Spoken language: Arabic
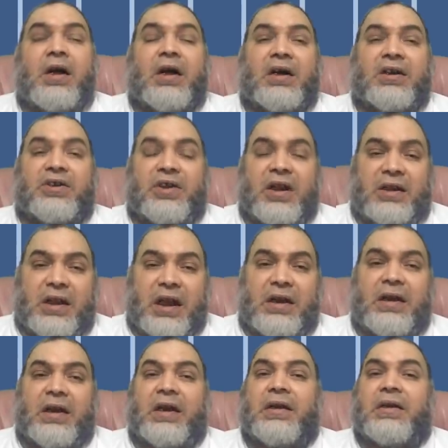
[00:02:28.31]

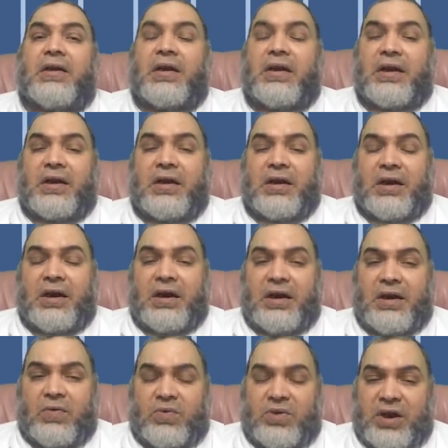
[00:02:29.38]
خاصة أن
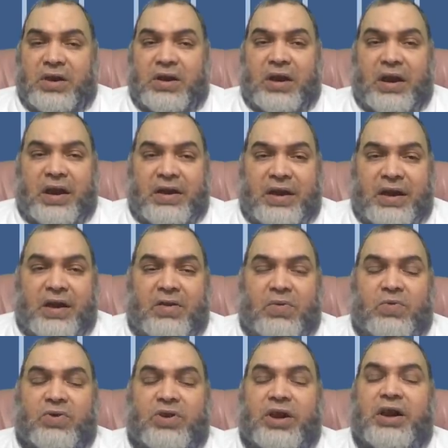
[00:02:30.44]
آه، وزارة الخارجية
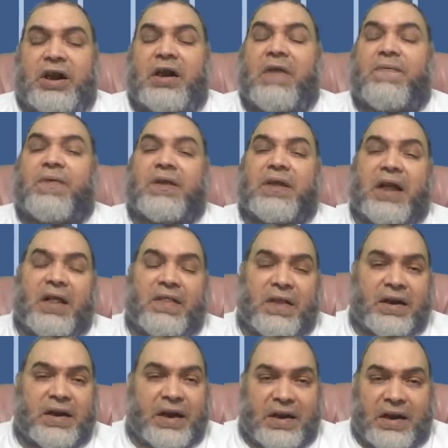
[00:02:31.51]
الروسية نفت هذا
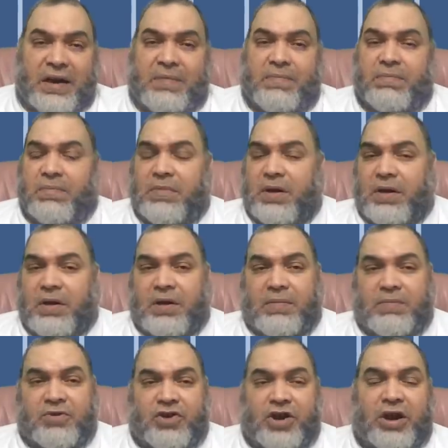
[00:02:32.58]
الكلام آه،
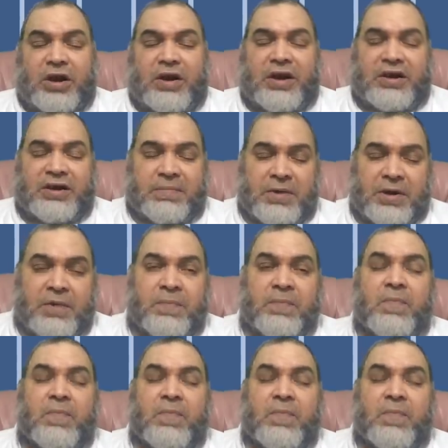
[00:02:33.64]
بشكل رسمي